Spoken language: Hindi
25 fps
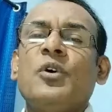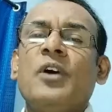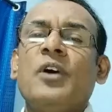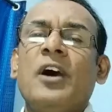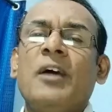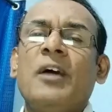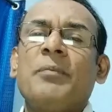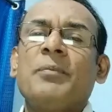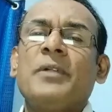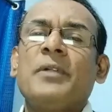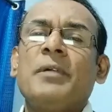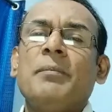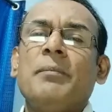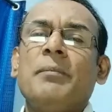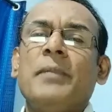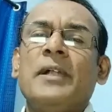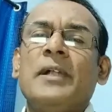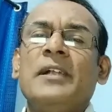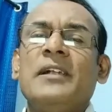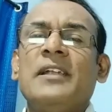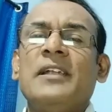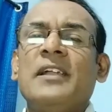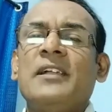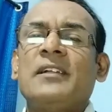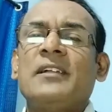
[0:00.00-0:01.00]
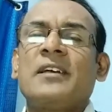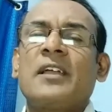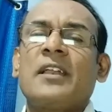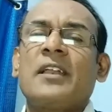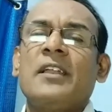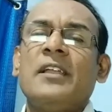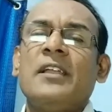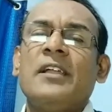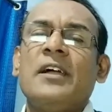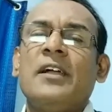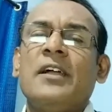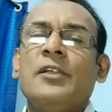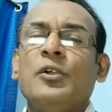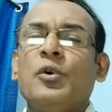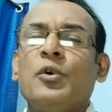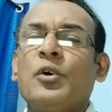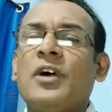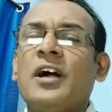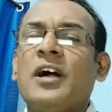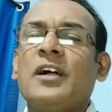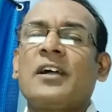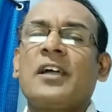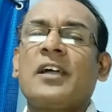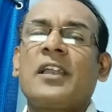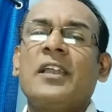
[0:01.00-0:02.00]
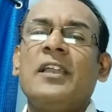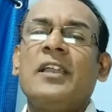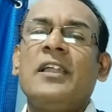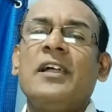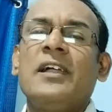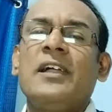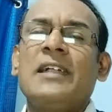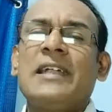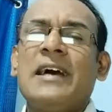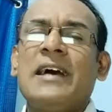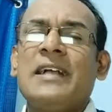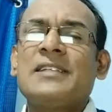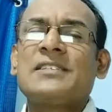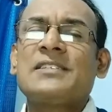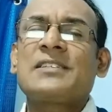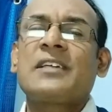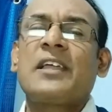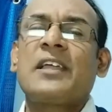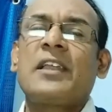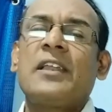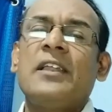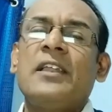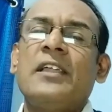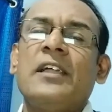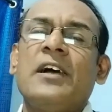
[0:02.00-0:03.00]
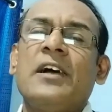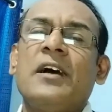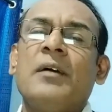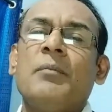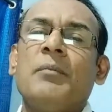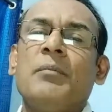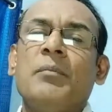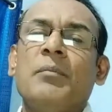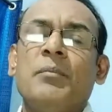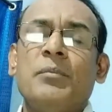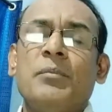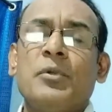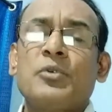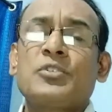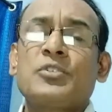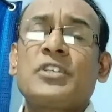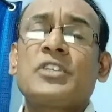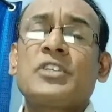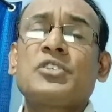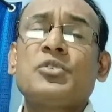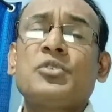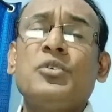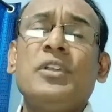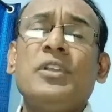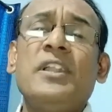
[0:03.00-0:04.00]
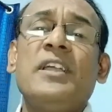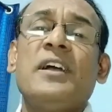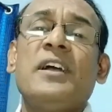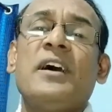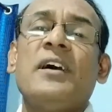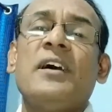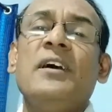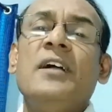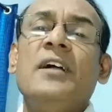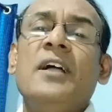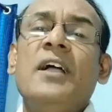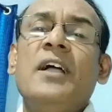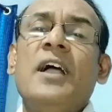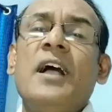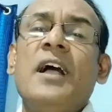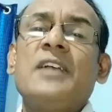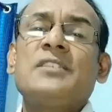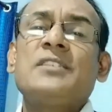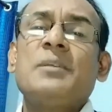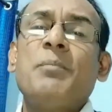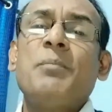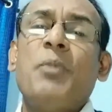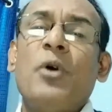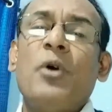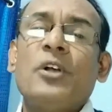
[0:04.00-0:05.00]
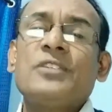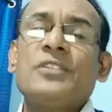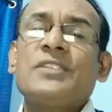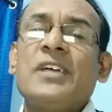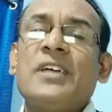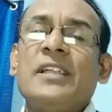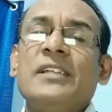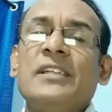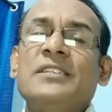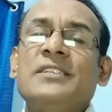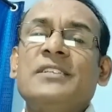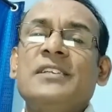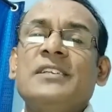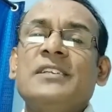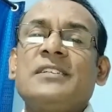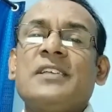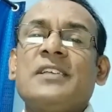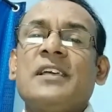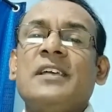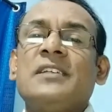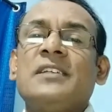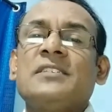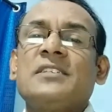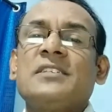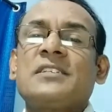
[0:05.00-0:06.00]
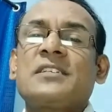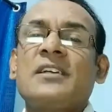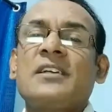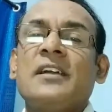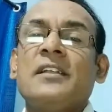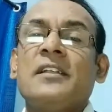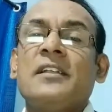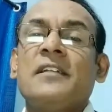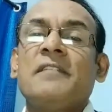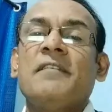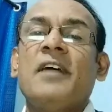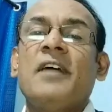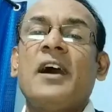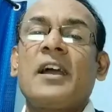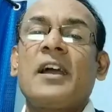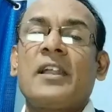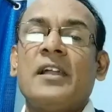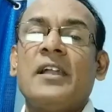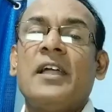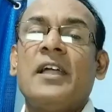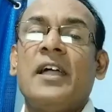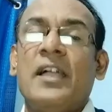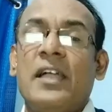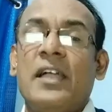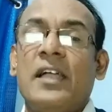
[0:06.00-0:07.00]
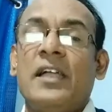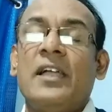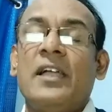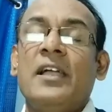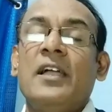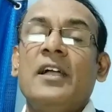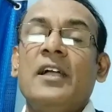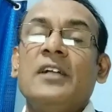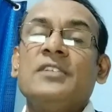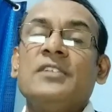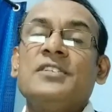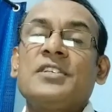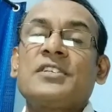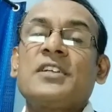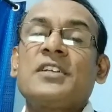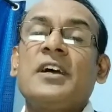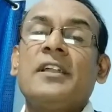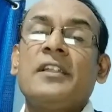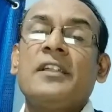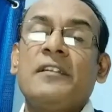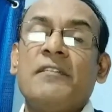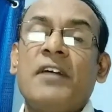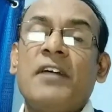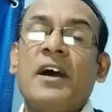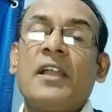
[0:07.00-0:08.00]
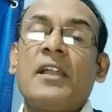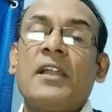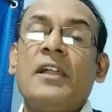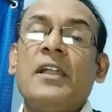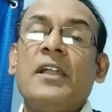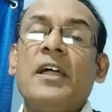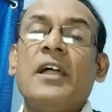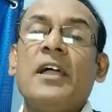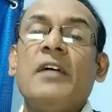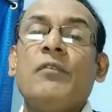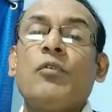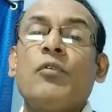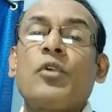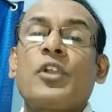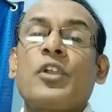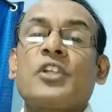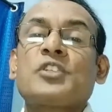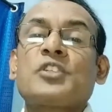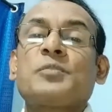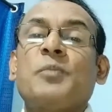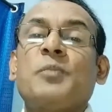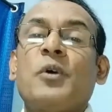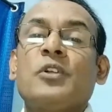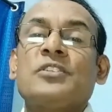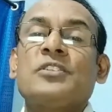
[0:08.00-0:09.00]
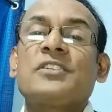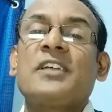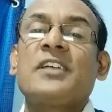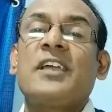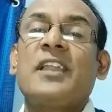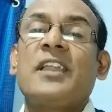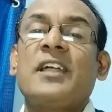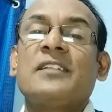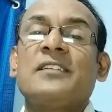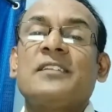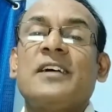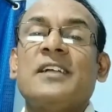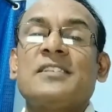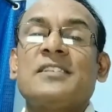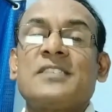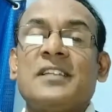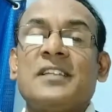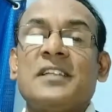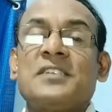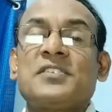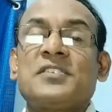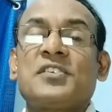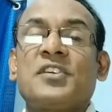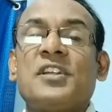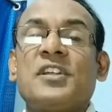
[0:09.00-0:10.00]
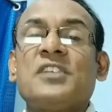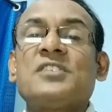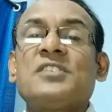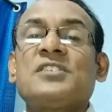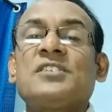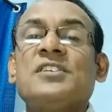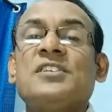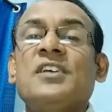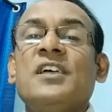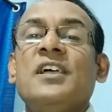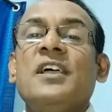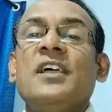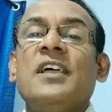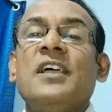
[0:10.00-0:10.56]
को आपने मेडिटेट कर लिया योगा कर लिया डांस कर लिया म्यूज़िक सुन लिया ऐसे बहुत सारी चीज़ है जिसका निवारण है जिसका निवारण है वो रिस्पॉन्स कहलाता है इसलिए स्ट्रेस